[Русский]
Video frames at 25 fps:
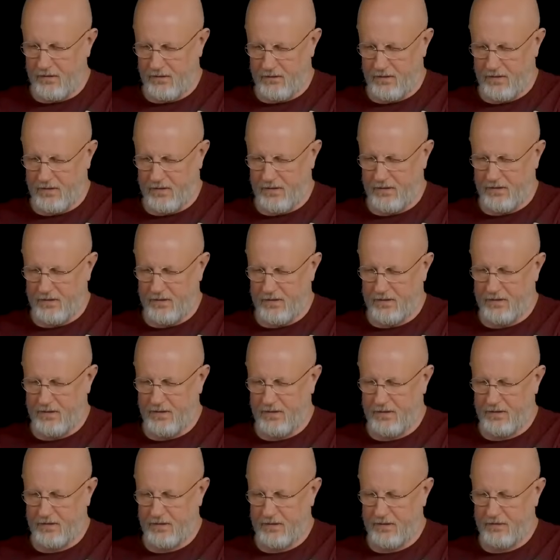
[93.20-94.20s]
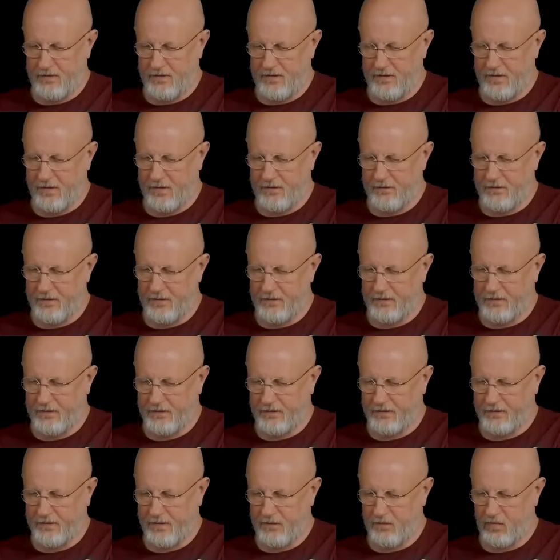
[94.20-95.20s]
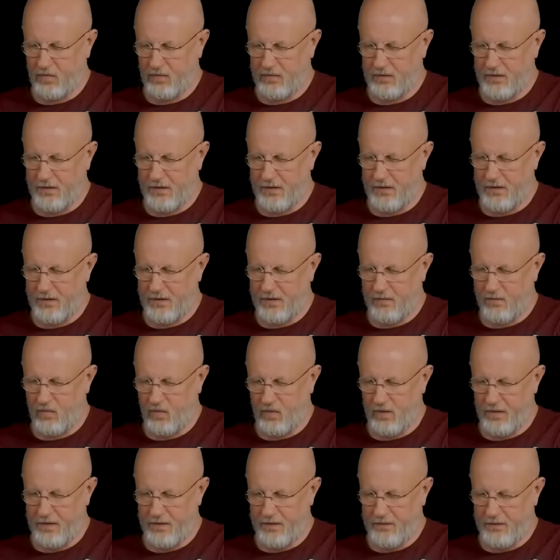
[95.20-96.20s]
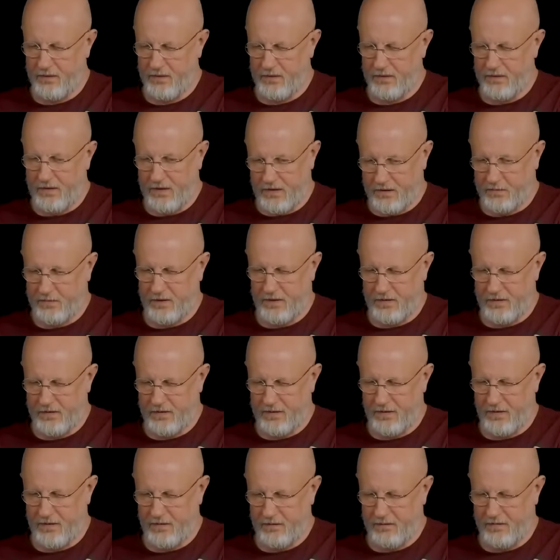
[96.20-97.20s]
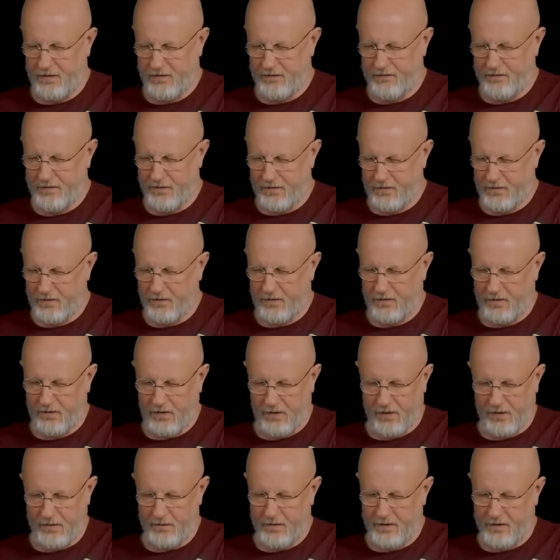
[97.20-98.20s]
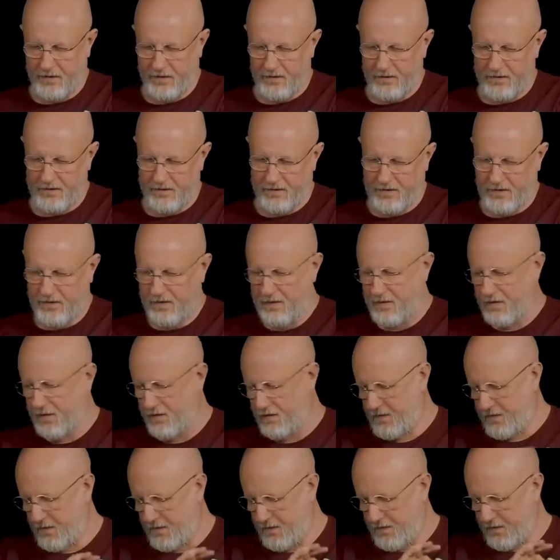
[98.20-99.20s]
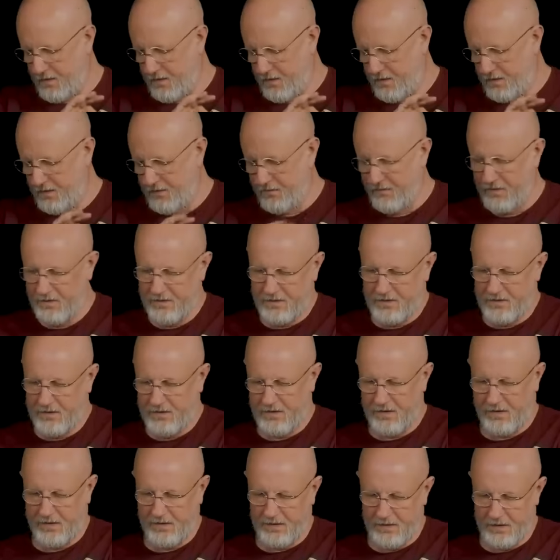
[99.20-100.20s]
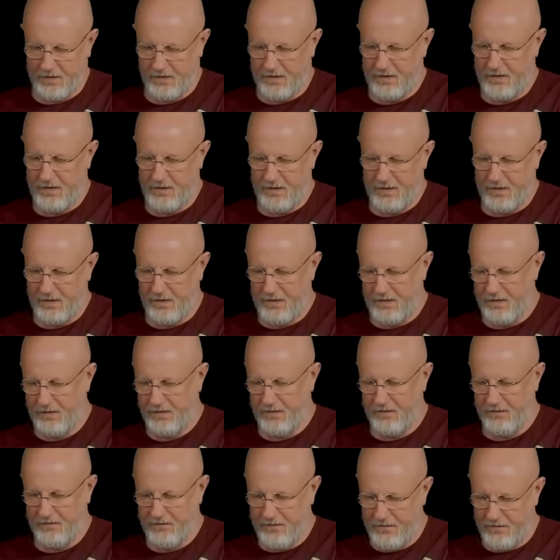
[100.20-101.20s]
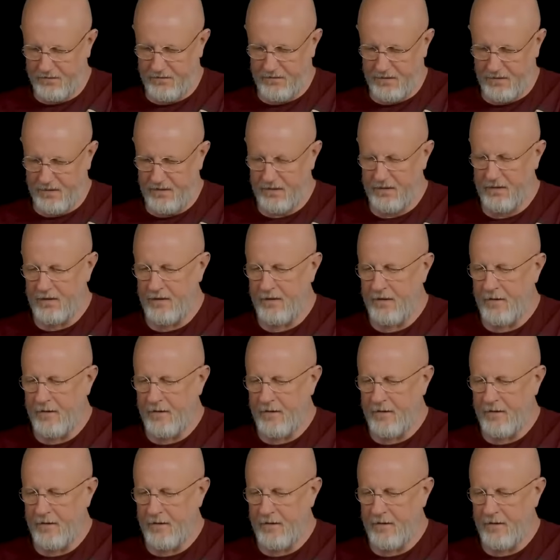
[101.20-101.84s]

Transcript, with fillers: в СССР, дабы сравнить с разработкой Ермольевой. Наш пенициллин превзошел американский инвитро и инвиво.